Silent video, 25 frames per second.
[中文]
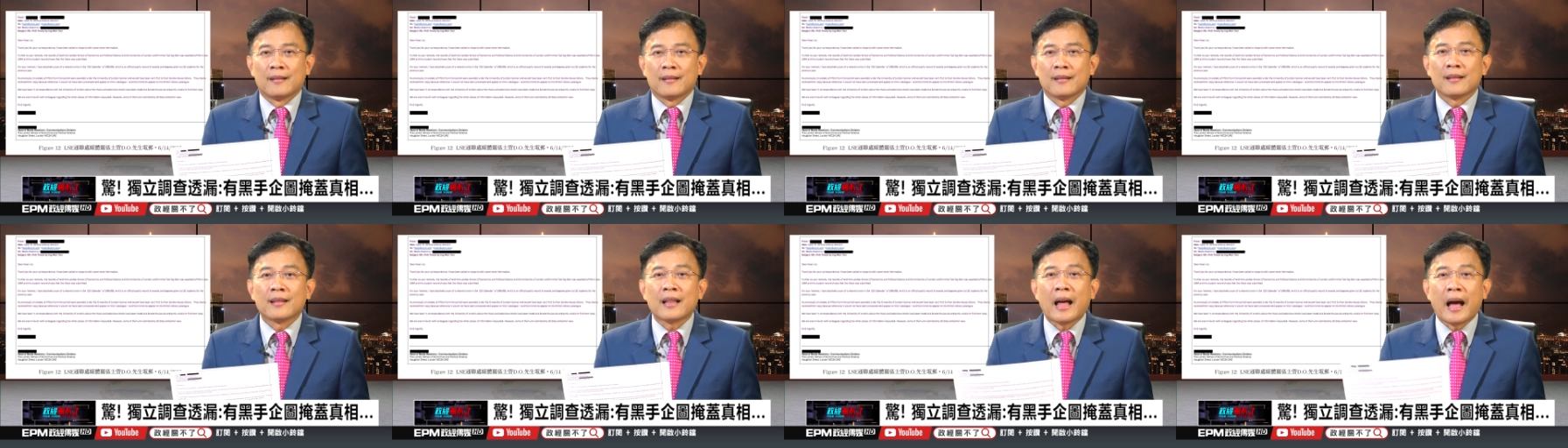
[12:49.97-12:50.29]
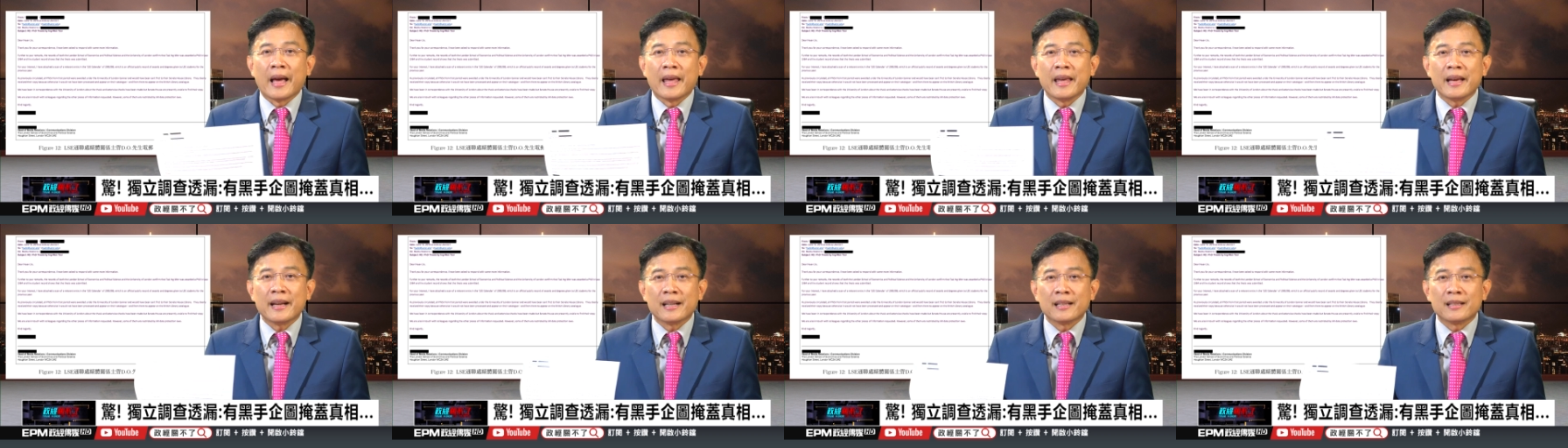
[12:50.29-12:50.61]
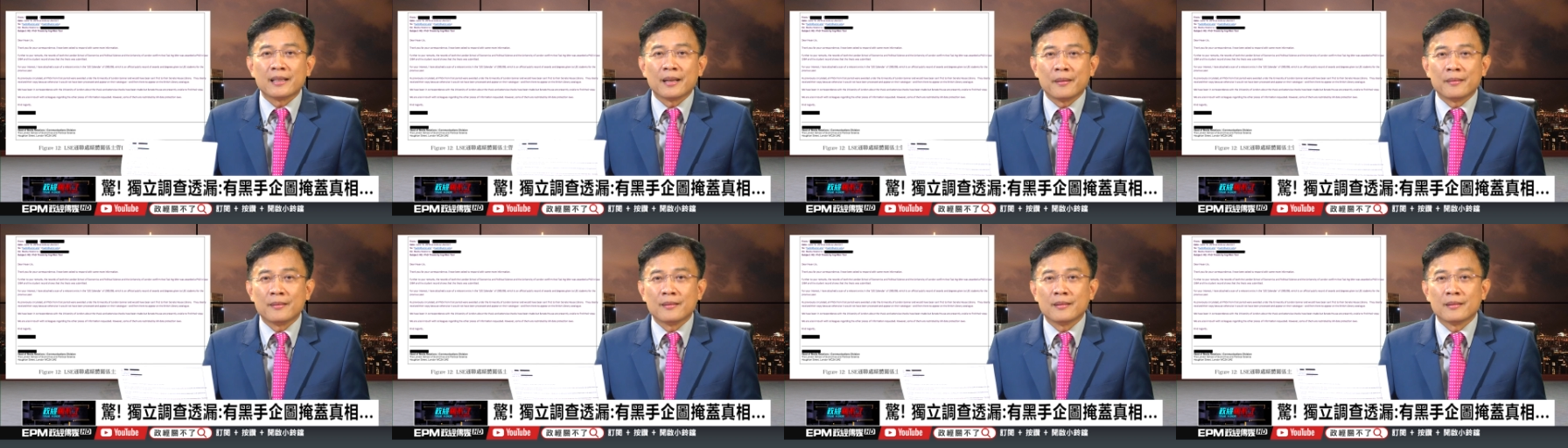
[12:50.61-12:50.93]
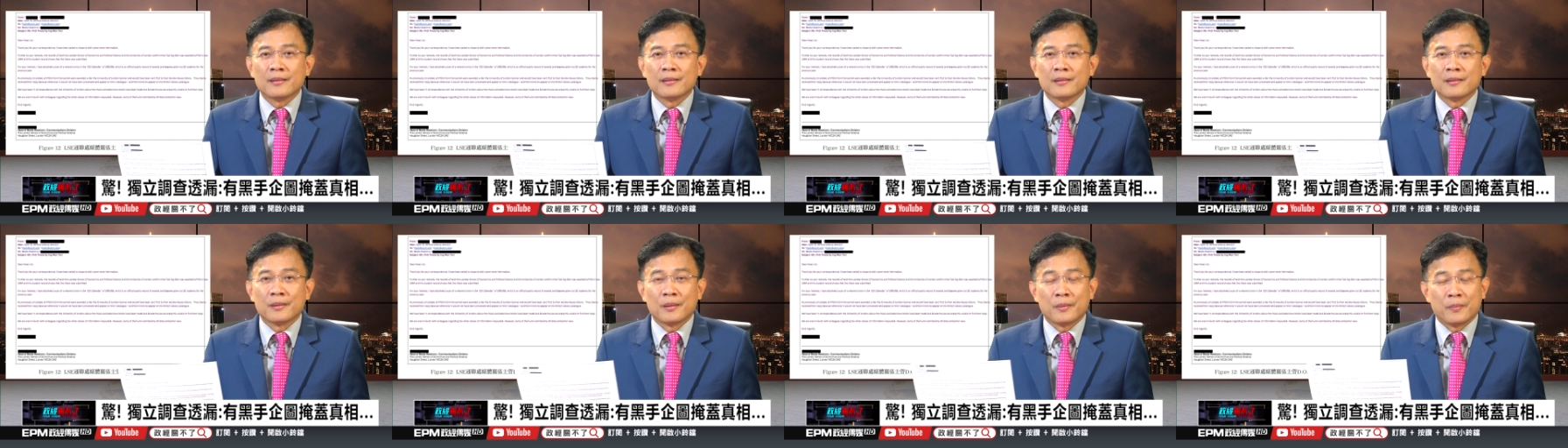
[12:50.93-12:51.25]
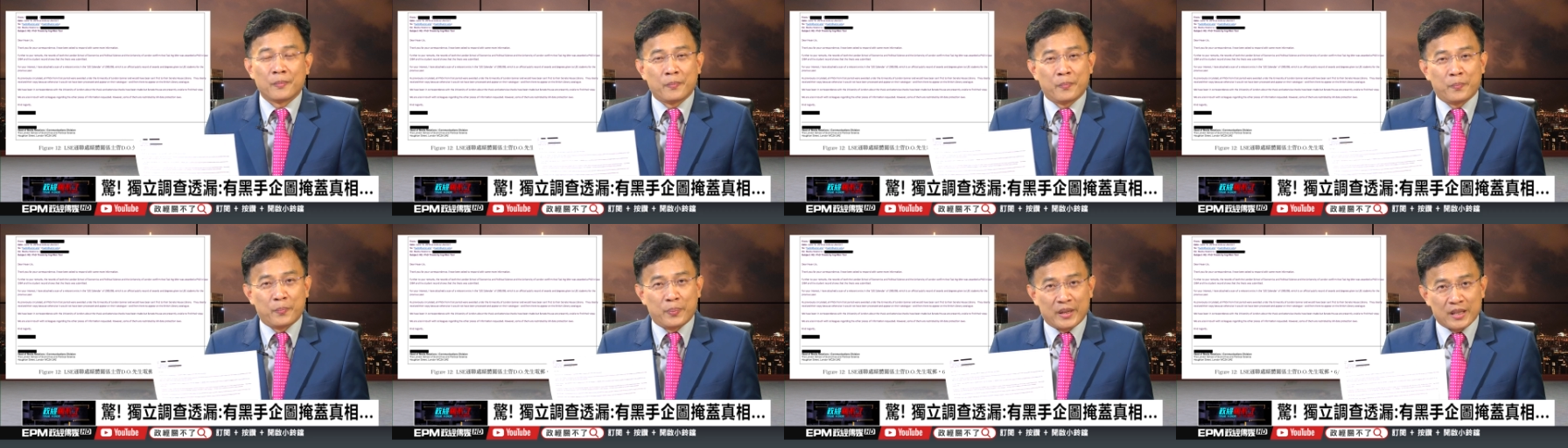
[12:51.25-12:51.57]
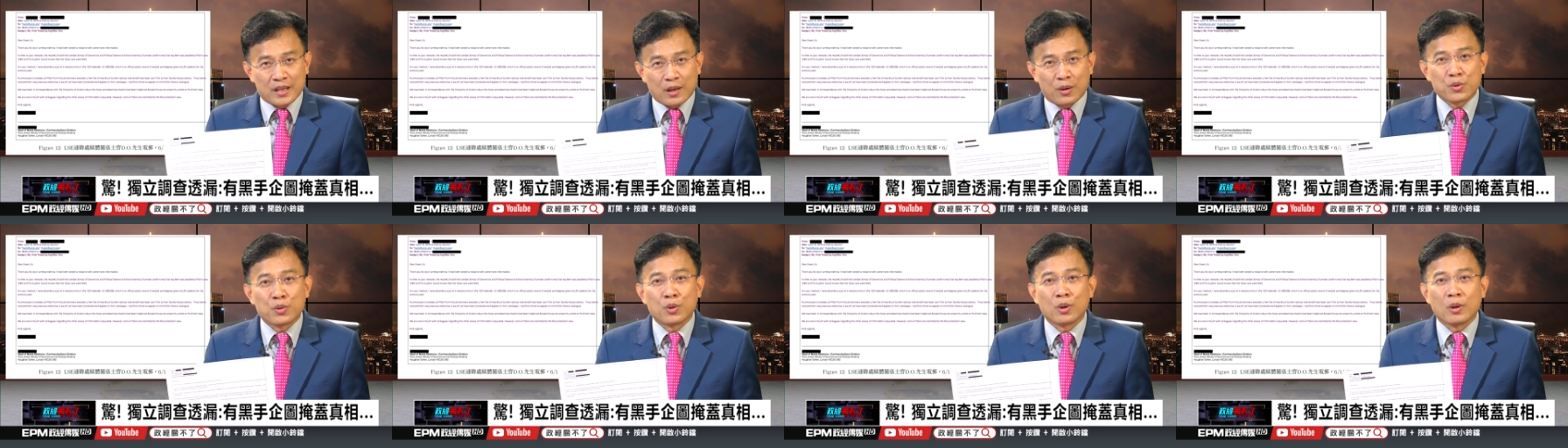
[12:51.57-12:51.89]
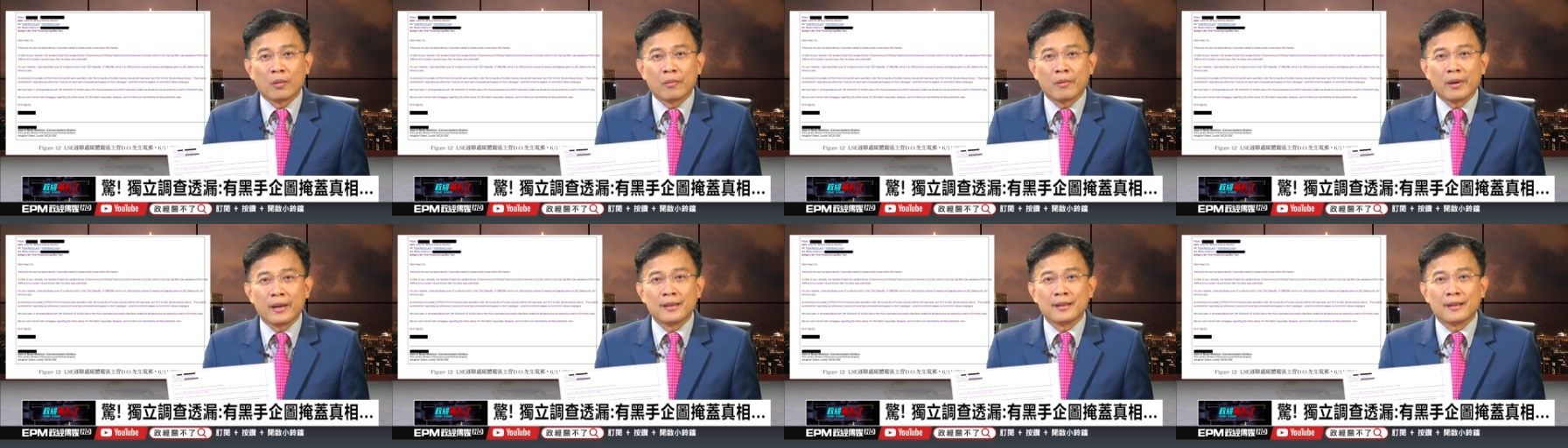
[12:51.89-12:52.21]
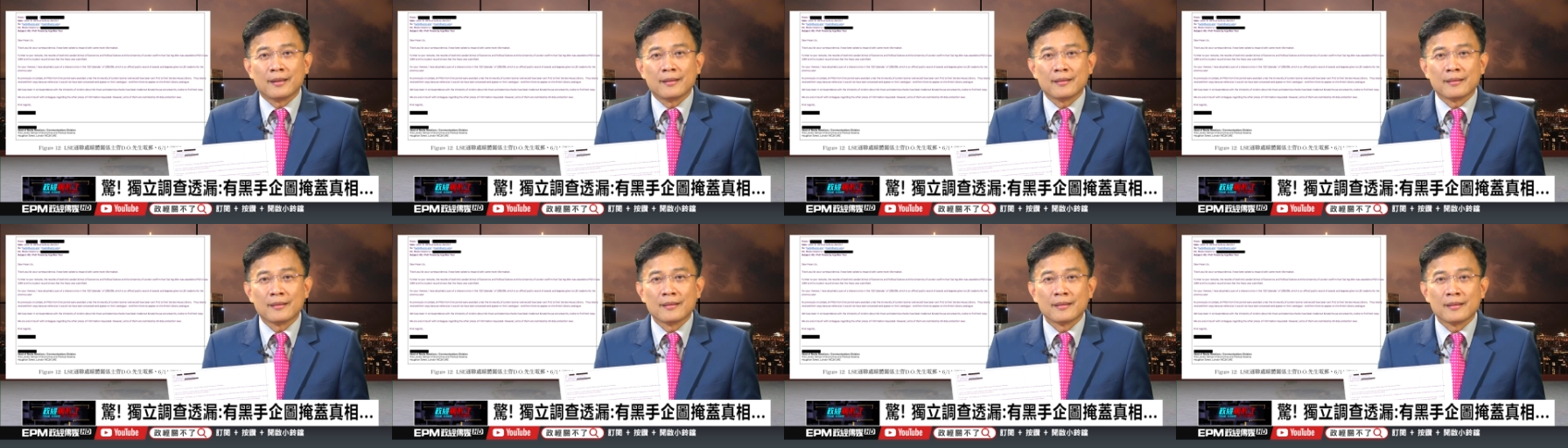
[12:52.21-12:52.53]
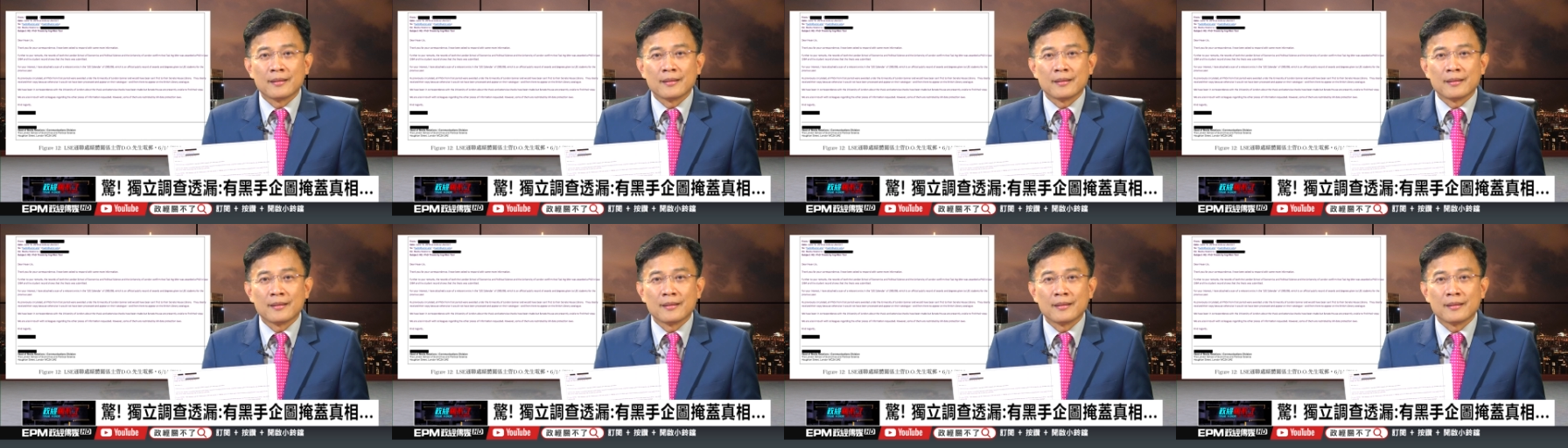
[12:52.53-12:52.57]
哪一个人比较权威呢？